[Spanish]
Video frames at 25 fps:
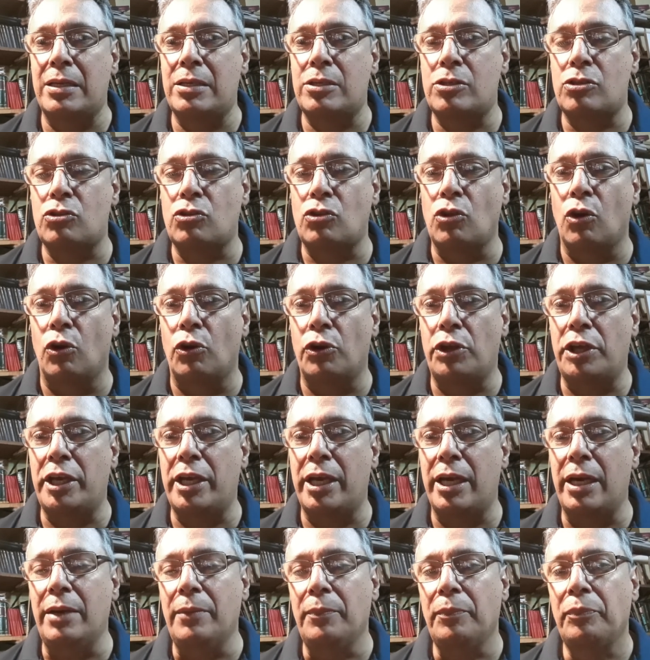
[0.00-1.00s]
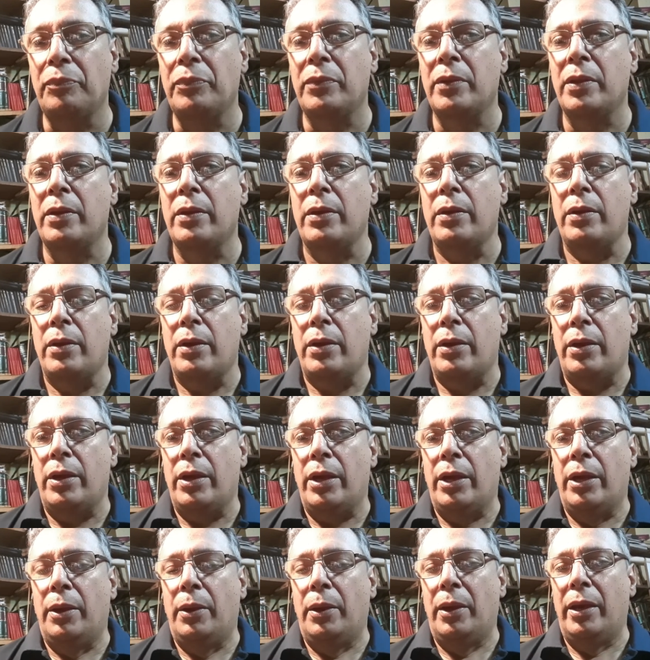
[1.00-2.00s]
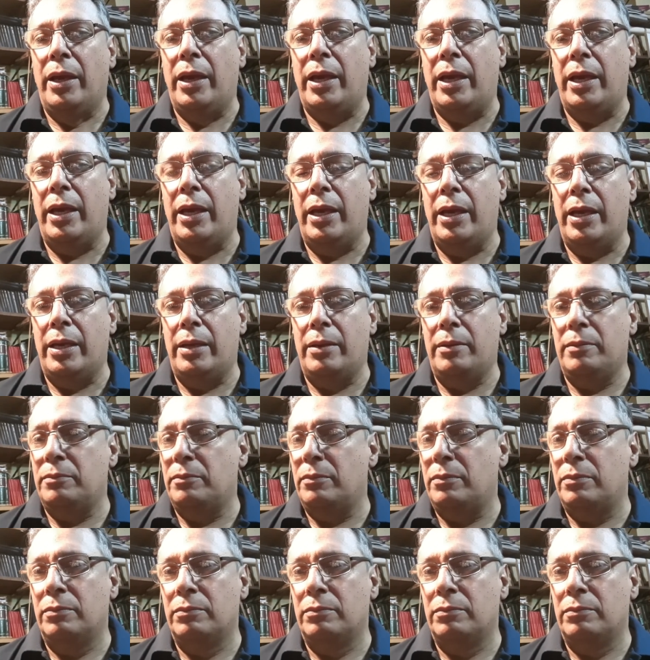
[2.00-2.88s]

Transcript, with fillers: historia eh,